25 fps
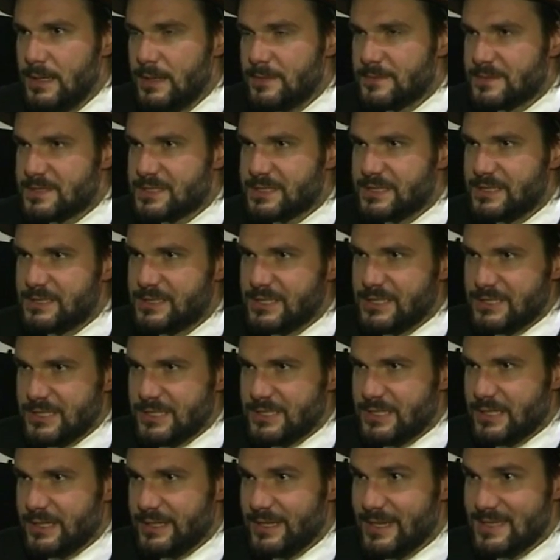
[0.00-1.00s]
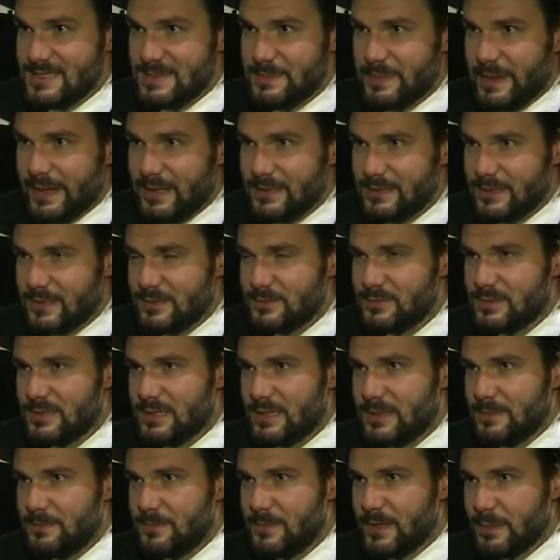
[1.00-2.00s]
wszystkich tych rzeczach i aspektach,
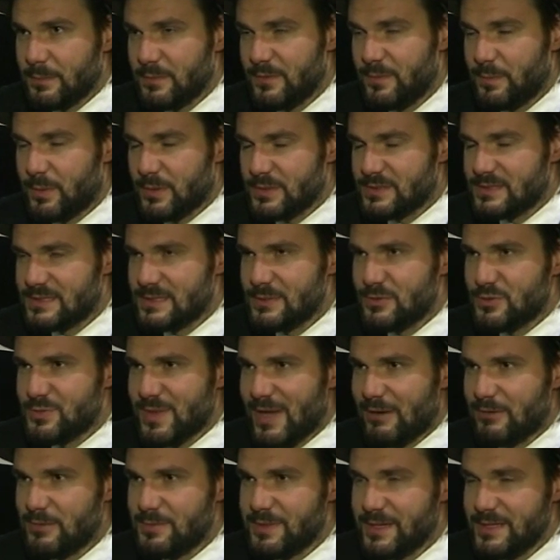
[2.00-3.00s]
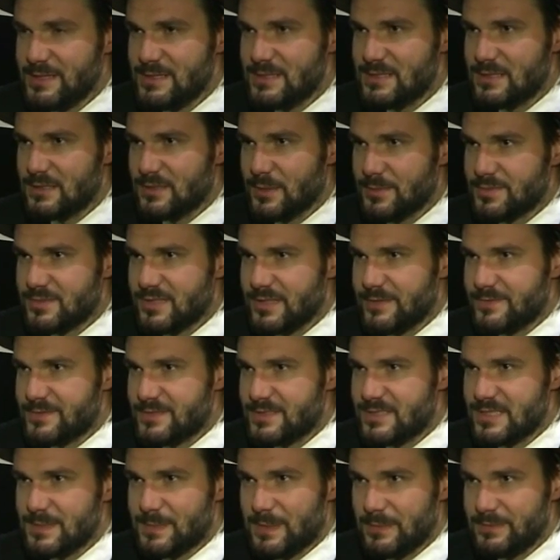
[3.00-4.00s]
które jakby w Polsce już miały miejsce, dobrze je
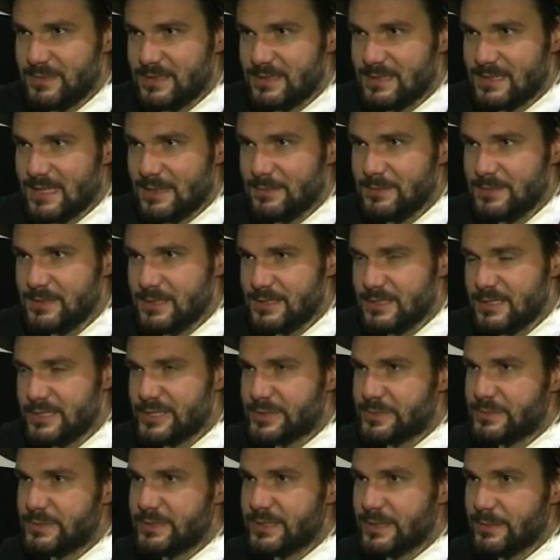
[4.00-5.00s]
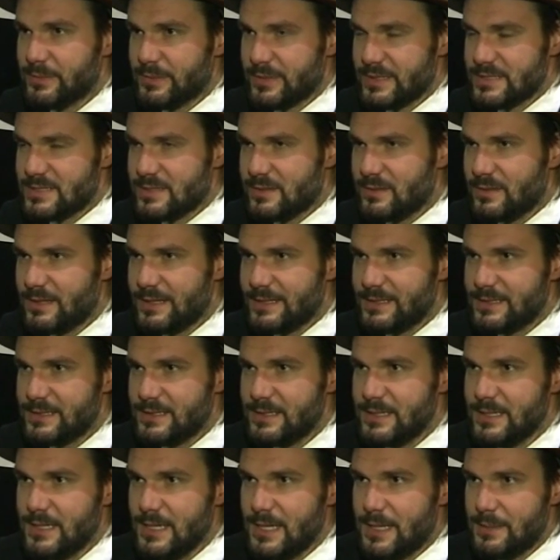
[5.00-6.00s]
wszyscy pamiętamy. Chcieliśmy je po raz kolejny
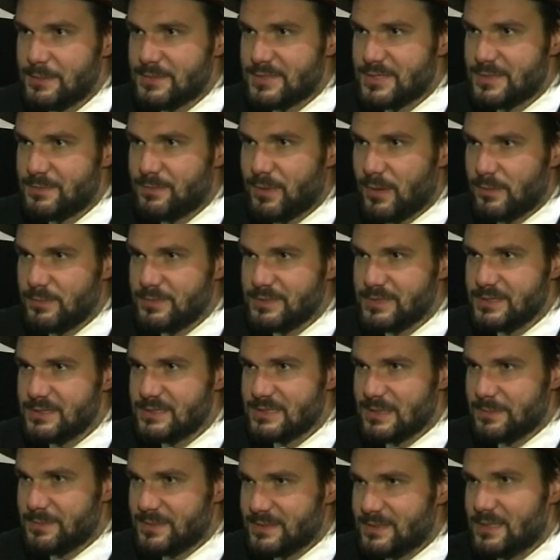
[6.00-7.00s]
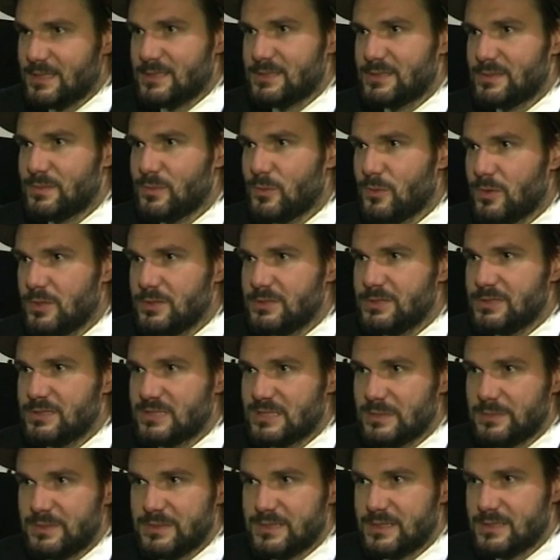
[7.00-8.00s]
przypomnieć, zapytać młodzież,
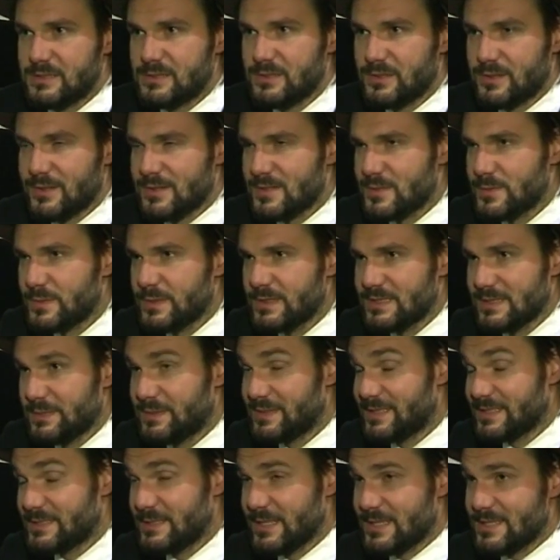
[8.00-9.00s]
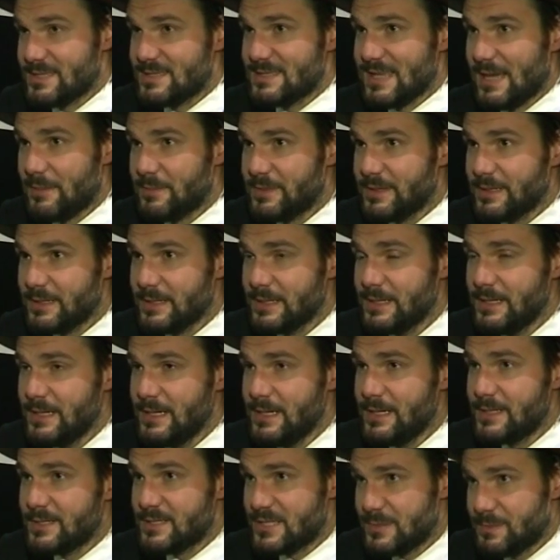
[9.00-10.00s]
zapytać dorosłych, zapytać nas samych,
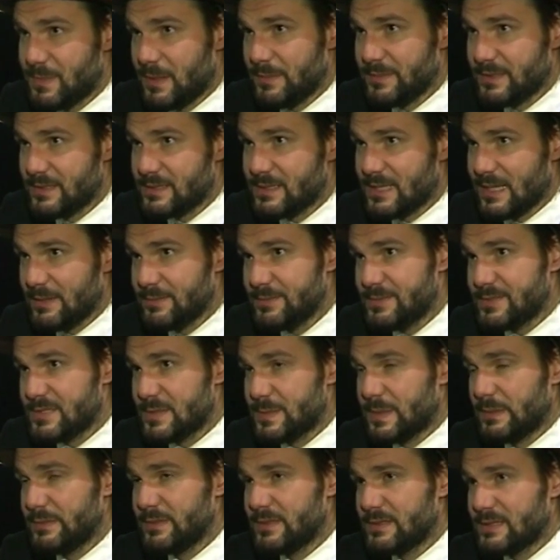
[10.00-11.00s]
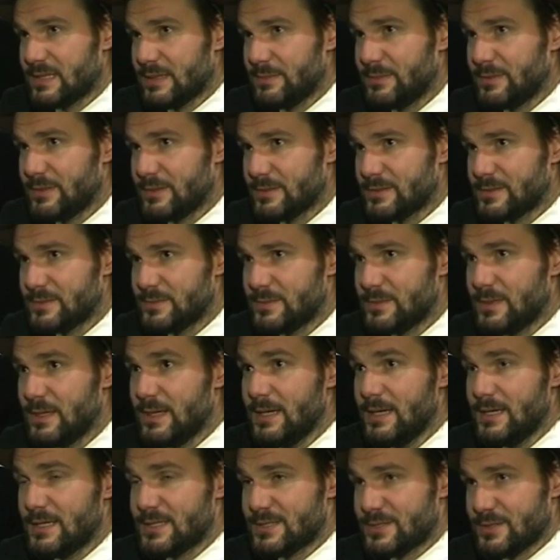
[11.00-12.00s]
czy pamiętamy, czy pamiętamy o tym,
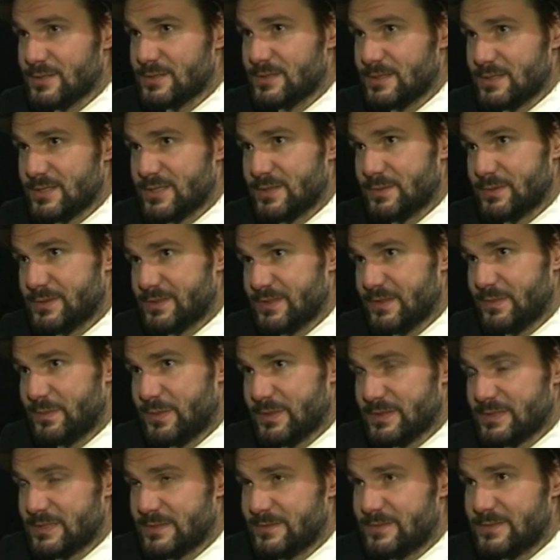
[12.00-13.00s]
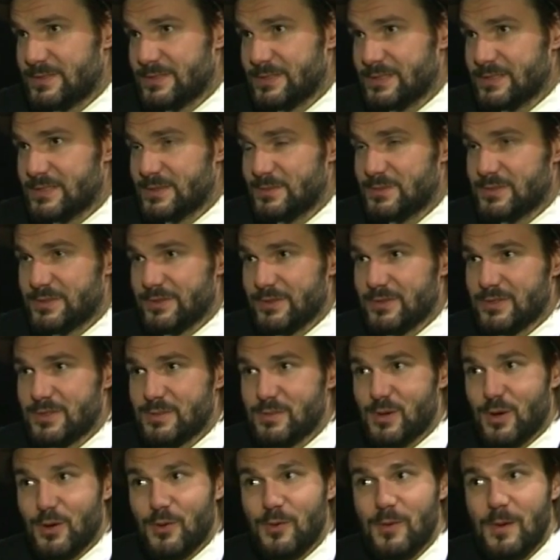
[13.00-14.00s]
co zdarzyło się w Polsce w
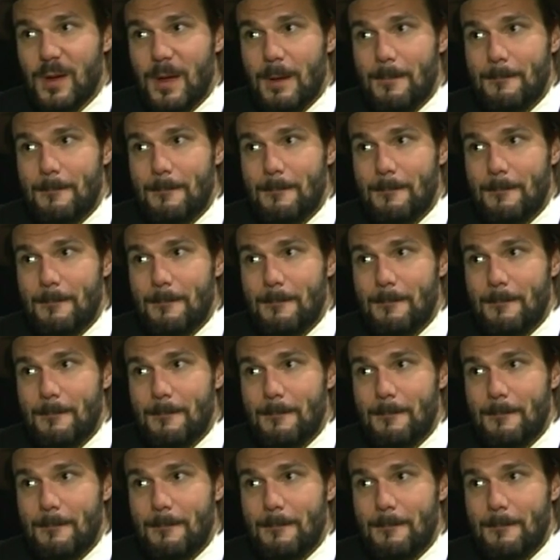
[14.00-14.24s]
1939 roku.